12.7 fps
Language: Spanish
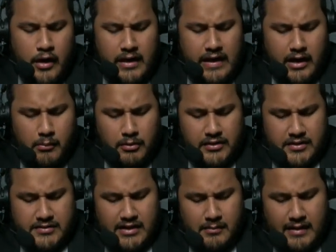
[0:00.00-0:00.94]
Y como
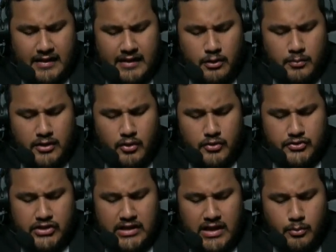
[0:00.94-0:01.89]
tercera marca la número dos,
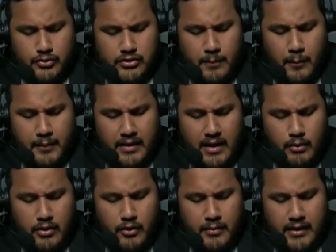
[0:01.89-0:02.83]
Sílabus, la pupila de
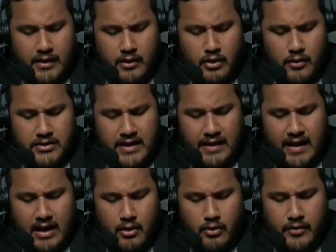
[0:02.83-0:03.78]
Luis Domínguez con con
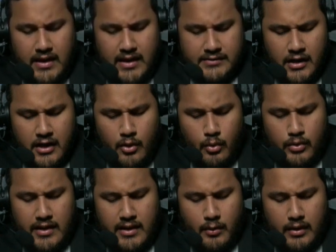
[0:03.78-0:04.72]
Carlos Díaz,
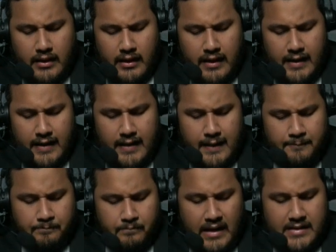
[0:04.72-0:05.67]
una yegua que
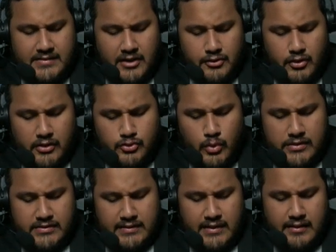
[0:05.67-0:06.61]
mm, es cierto que sube
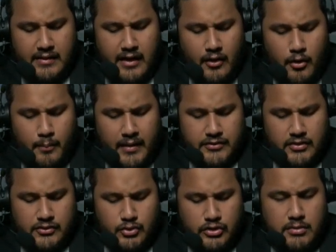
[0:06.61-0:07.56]
7 libras en comparación
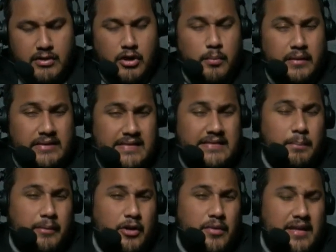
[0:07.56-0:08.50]
a su última competencia,
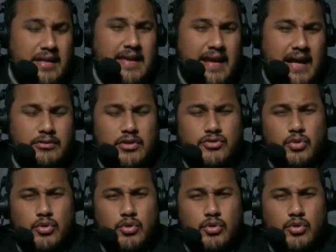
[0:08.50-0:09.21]
pero viene llegando en sus